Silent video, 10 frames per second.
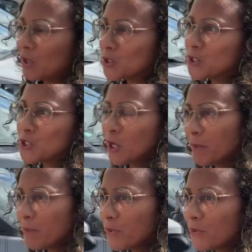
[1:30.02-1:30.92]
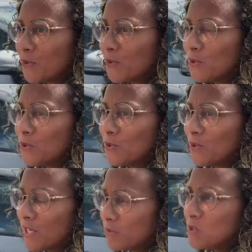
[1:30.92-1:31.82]
je ne sors pas pour
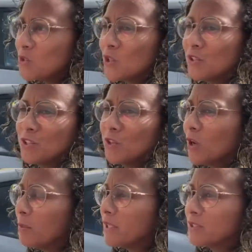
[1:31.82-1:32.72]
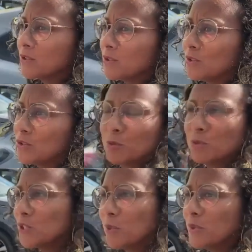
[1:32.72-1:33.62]
la nuit du 31 parce que je ne
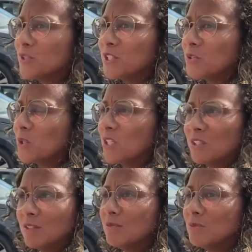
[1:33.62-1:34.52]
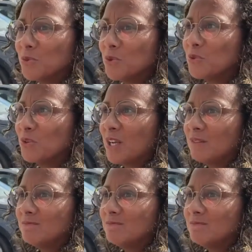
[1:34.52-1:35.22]
me sens pas en sécurité. Donc euh, voilà.